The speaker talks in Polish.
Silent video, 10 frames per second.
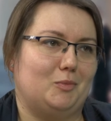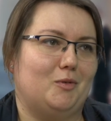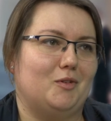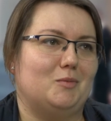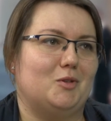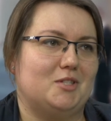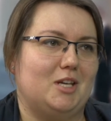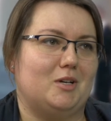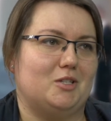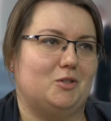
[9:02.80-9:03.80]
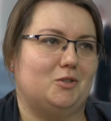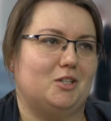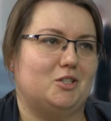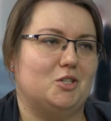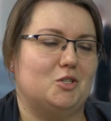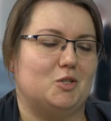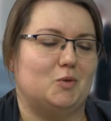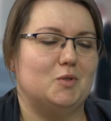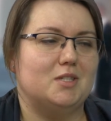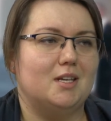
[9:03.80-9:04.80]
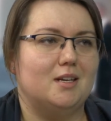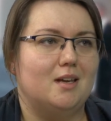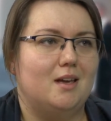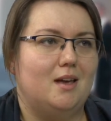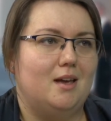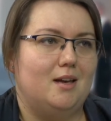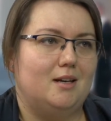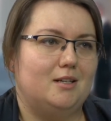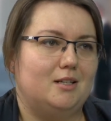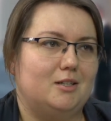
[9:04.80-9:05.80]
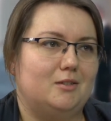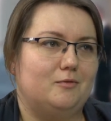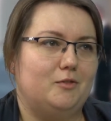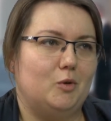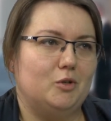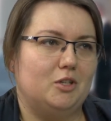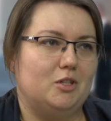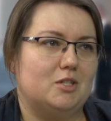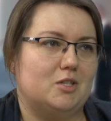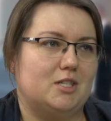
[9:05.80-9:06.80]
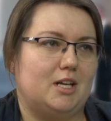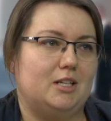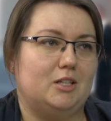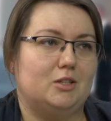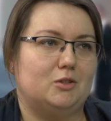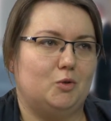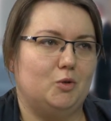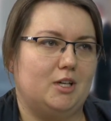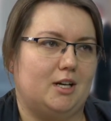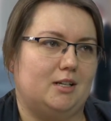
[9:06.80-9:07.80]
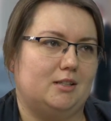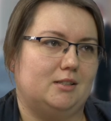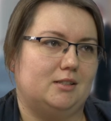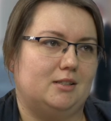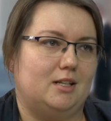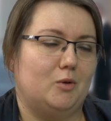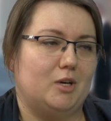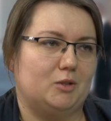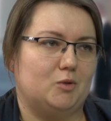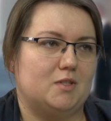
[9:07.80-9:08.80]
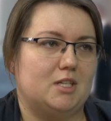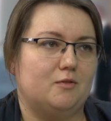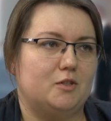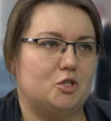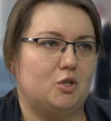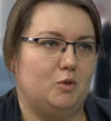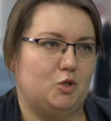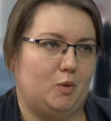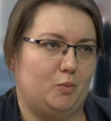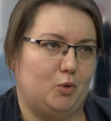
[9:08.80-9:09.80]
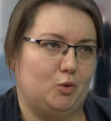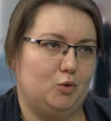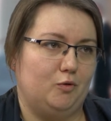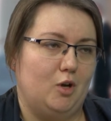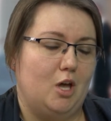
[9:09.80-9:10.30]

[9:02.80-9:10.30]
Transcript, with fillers: powiem, dostała się do tej części ustnej, wyłonieni zostali trójka laureatów z najwyższą liczbą punktów,